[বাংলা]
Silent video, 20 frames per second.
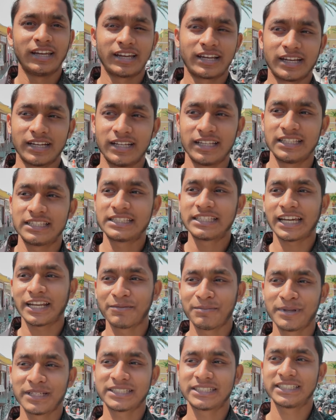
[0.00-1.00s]
এখানে
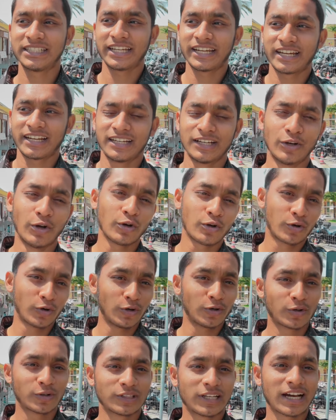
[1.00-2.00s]
চার মাসে এখানে লক্ষ
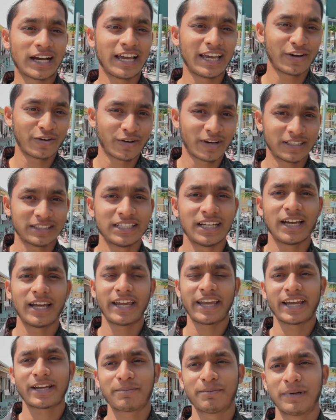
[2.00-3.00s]
লক্ষ টাকা আয় করা
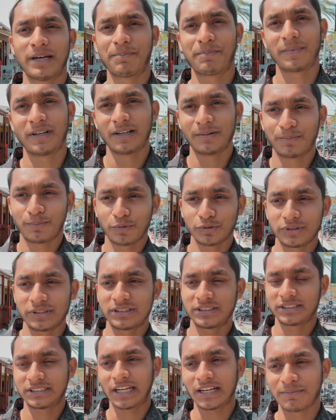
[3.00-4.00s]
যায় একদম আপনার
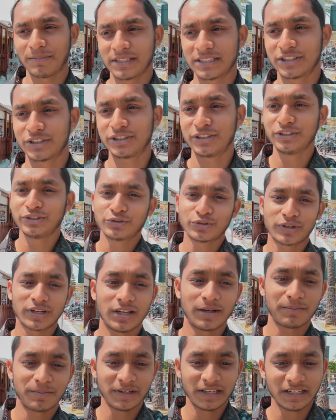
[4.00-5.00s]
চার মাসে তিন
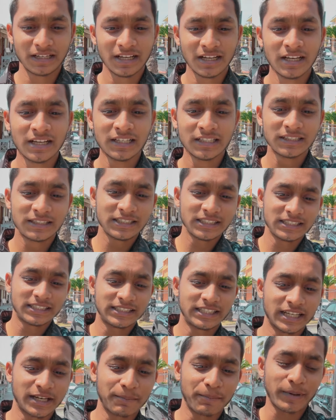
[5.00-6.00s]
টোটাল আপনার তিরিশ
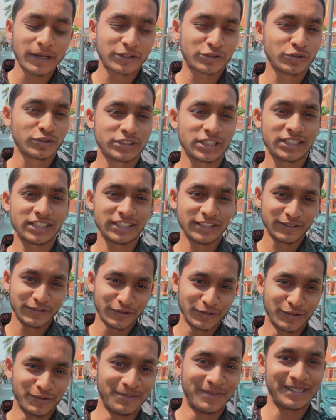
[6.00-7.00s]
থেকে পাঁচচল্লিশ হাজার
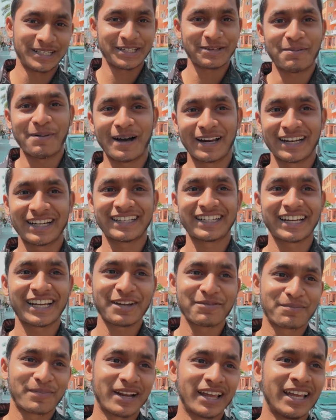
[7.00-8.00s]
ইউরো মানে বাংলা
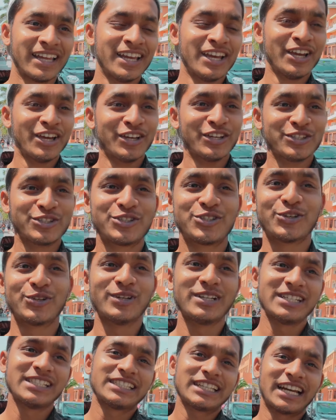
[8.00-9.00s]
টাকায় প্রায়
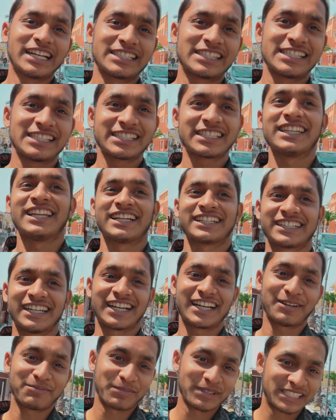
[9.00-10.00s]
চল্লিশ আটত্রিশ লাখ
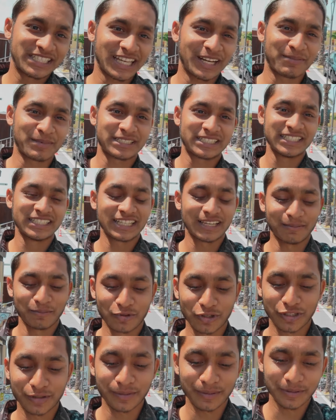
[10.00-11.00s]
টাকা আপনি চার মাসে ইনকাম
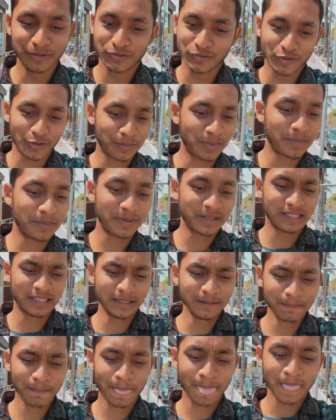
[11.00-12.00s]
করতে পারবেন কোনো ব্যাপার না